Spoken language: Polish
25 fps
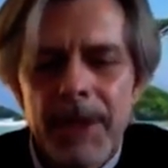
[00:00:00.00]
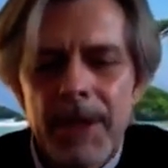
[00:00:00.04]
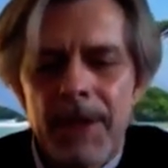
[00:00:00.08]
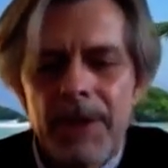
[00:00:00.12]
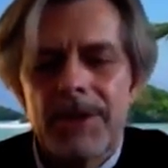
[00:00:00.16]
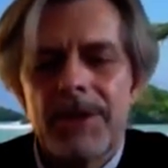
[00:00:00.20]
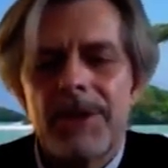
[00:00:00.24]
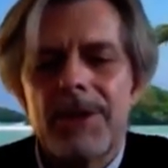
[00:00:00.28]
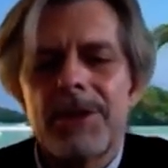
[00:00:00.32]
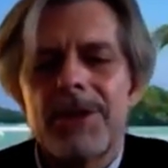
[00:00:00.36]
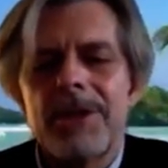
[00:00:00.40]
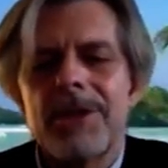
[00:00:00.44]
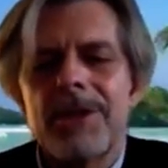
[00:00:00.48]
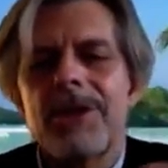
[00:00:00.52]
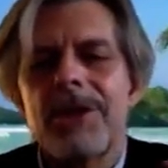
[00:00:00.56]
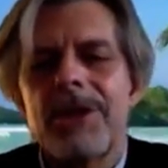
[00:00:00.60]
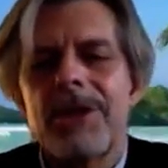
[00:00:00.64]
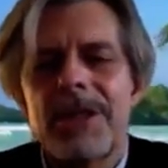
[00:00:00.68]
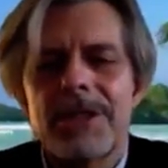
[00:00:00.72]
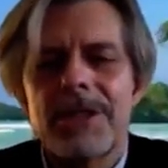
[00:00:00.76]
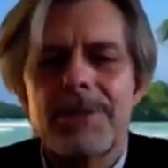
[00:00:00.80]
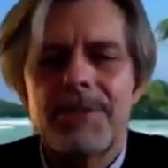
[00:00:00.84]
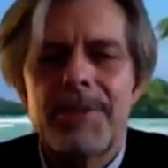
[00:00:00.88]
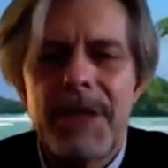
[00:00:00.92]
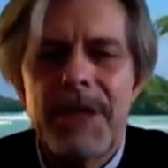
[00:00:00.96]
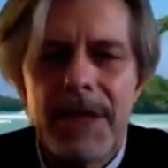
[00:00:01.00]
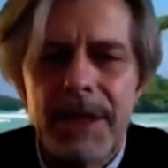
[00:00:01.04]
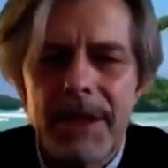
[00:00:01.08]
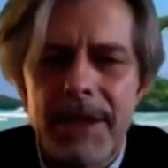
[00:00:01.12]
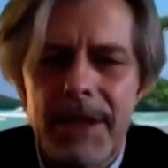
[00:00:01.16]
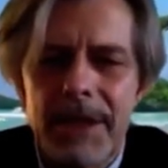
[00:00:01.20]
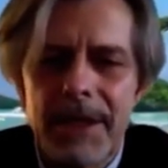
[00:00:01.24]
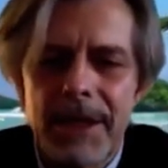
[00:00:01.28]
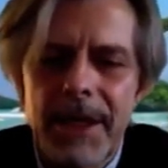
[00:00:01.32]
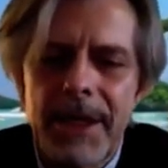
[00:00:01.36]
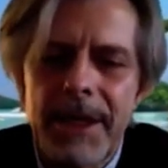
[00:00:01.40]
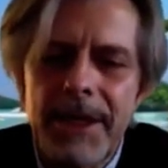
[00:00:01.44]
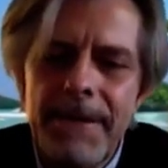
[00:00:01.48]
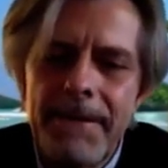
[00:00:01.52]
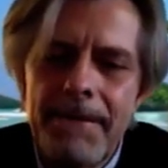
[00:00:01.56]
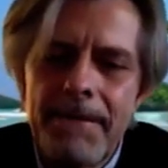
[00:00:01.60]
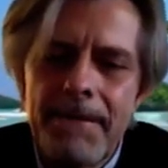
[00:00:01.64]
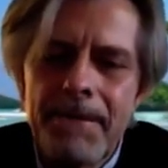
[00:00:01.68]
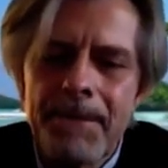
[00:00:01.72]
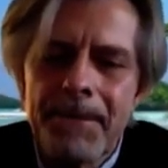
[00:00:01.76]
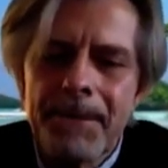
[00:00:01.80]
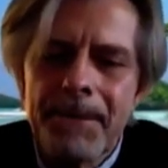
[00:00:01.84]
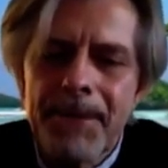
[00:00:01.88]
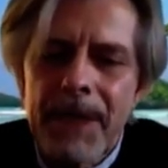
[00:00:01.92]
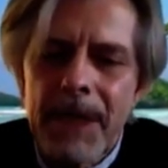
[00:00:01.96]
No i to jest piękne,
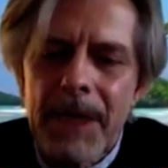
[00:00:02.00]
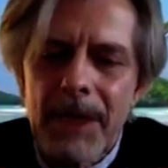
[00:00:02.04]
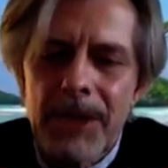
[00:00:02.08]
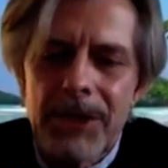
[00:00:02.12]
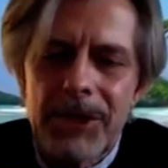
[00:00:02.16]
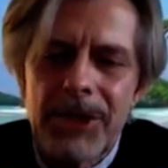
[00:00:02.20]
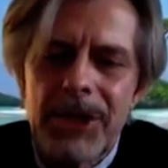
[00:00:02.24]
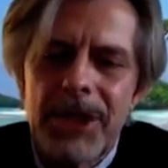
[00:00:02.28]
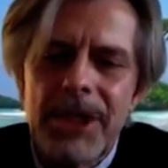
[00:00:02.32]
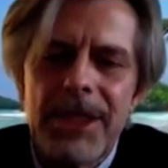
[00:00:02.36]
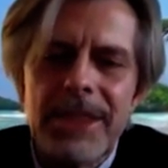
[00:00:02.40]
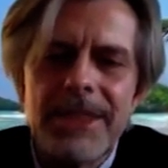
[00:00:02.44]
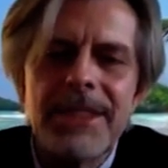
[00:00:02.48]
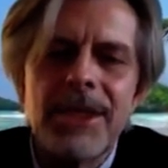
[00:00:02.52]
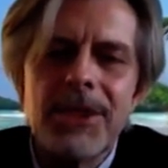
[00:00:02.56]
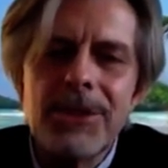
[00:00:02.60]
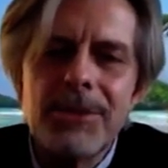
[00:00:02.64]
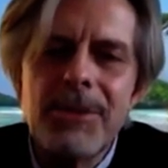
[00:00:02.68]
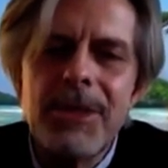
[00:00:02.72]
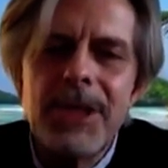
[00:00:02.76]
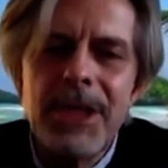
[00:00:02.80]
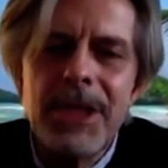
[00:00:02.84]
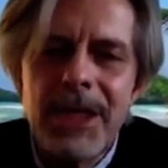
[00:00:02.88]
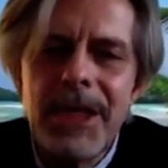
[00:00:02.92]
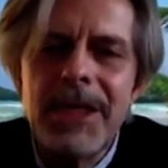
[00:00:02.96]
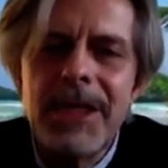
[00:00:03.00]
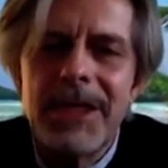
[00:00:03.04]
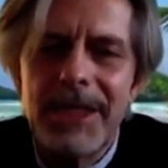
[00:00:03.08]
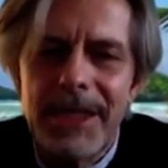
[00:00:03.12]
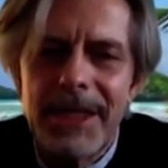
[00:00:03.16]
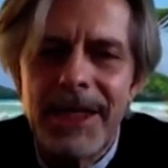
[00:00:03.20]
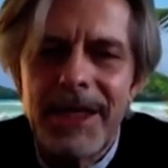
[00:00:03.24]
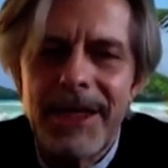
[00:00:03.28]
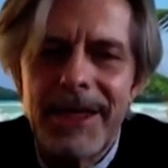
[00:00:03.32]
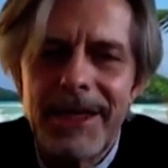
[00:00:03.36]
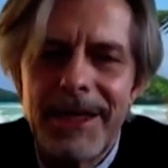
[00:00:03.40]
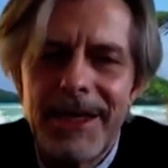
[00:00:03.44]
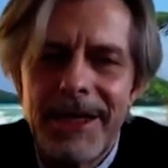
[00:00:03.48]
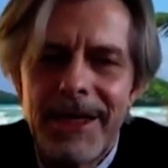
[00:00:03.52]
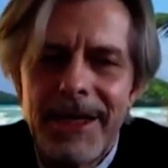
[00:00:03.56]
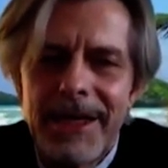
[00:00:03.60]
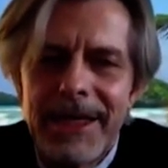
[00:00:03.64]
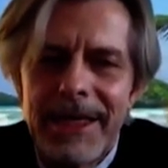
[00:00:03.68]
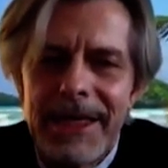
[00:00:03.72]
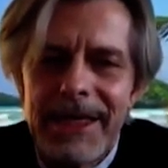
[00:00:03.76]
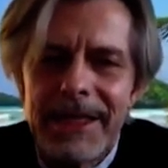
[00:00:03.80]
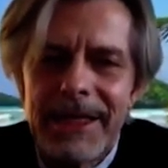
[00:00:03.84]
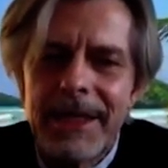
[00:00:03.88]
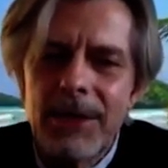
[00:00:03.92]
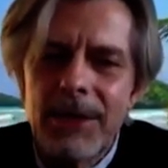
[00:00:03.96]
że jesteśmy inni.
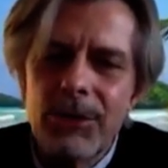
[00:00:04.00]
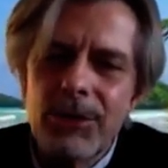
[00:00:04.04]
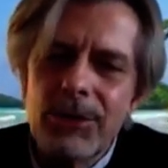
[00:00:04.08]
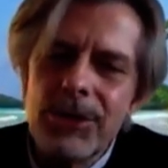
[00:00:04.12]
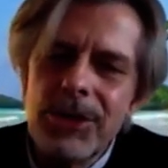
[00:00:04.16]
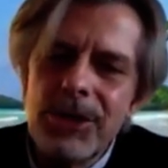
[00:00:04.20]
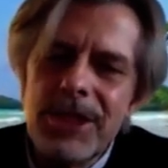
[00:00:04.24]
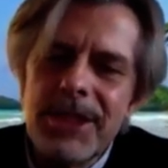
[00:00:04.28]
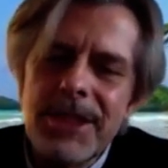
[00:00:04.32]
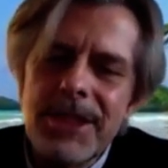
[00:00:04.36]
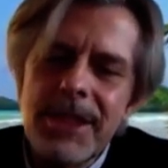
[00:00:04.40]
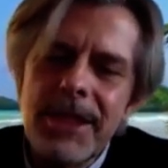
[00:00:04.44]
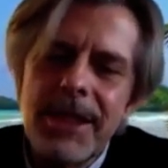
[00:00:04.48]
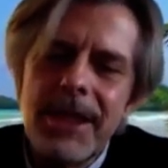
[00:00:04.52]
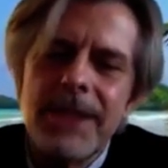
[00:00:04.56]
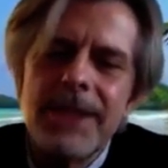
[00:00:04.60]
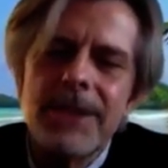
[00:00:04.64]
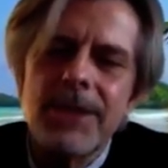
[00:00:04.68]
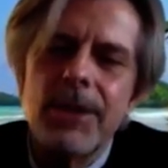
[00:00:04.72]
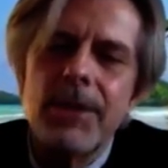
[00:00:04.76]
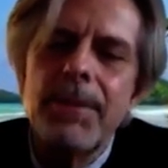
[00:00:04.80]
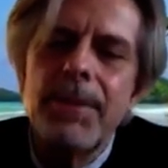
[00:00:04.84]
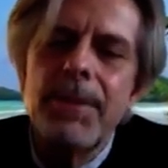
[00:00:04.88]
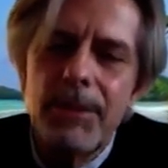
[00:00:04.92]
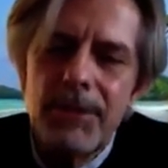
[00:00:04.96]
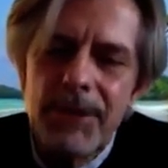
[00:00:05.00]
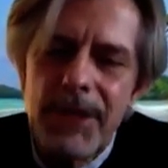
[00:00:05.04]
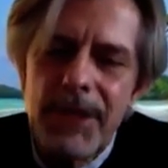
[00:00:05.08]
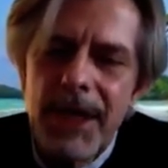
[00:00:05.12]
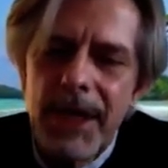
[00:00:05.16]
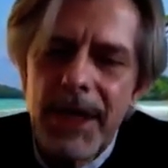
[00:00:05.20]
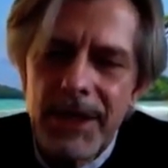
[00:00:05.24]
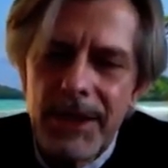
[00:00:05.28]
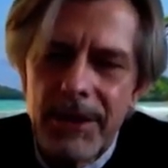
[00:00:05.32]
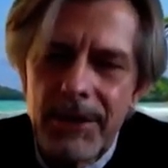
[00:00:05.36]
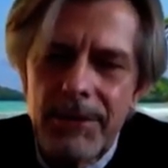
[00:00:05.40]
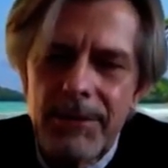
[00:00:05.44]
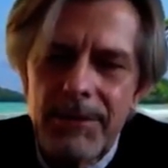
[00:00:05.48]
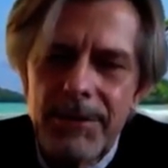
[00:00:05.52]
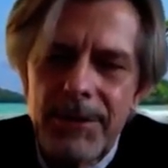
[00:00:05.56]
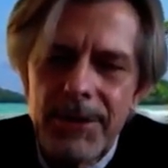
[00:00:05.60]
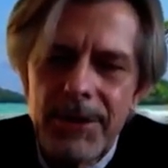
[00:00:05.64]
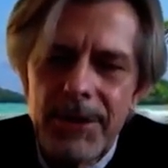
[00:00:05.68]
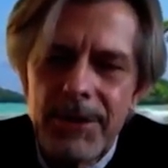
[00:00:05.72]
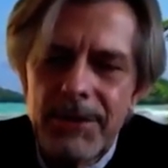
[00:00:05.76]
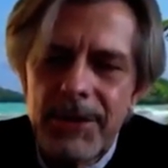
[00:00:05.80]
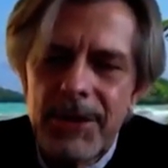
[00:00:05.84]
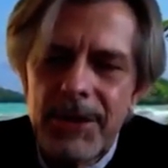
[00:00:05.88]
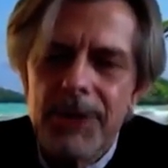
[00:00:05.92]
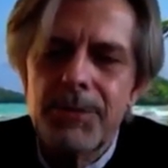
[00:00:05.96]
I te różnice nas dopełniają,
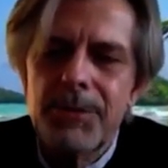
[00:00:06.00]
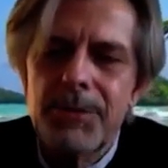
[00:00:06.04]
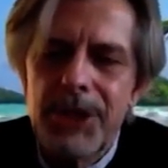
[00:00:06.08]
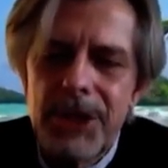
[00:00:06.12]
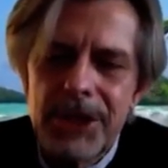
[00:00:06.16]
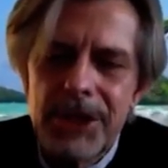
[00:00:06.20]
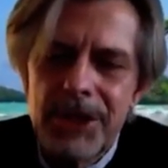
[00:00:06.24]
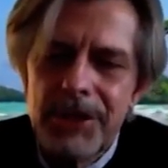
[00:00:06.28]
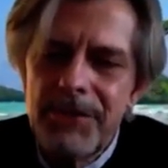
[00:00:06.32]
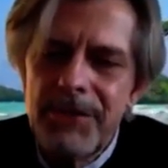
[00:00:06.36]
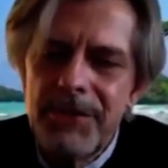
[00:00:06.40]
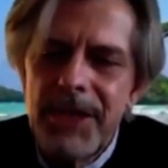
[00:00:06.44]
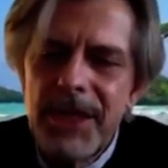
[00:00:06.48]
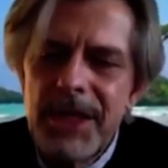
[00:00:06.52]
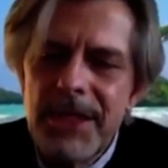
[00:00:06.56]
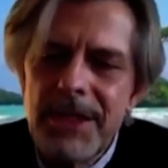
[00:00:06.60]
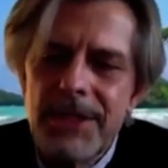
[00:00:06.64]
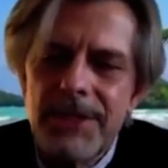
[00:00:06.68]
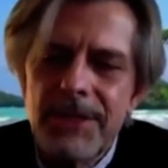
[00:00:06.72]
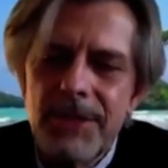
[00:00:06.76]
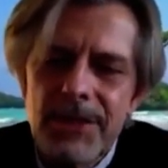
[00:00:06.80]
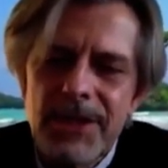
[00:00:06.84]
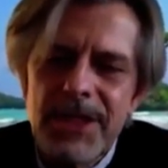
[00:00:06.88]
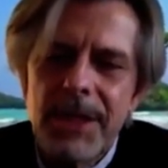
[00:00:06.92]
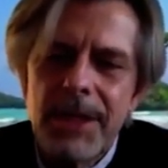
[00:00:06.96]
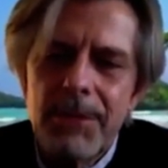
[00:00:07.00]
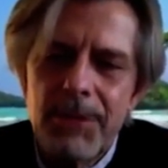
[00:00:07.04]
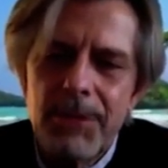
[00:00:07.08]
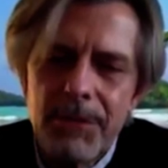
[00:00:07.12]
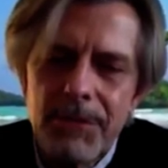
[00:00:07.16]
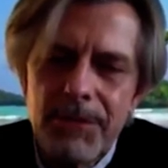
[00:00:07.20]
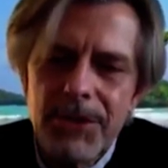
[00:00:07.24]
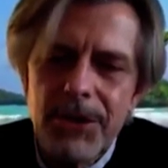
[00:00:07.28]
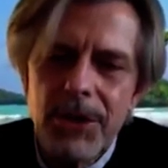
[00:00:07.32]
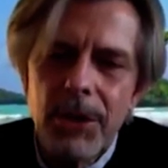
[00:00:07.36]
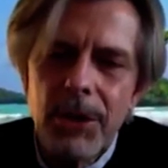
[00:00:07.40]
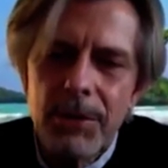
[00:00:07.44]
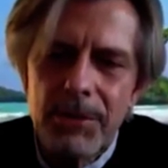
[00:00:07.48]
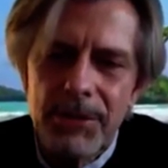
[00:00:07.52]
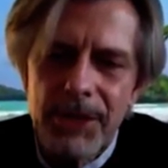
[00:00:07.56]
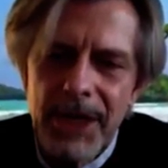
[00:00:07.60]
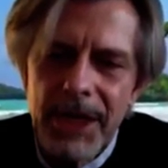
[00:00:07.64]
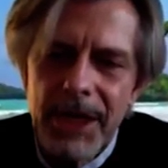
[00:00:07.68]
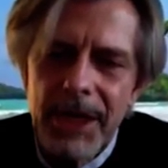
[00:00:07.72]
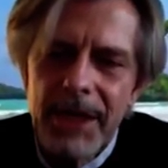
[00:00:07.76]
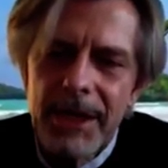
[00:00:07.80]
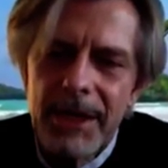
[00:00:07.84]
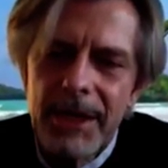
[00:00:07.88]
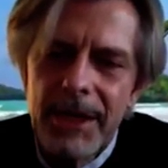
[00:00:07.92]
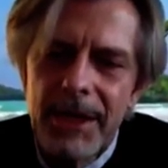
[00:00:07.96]
ponieważ przeciwieństwo samo w
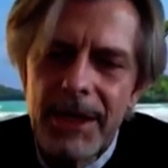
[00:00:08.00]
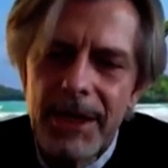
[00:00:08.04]
sobie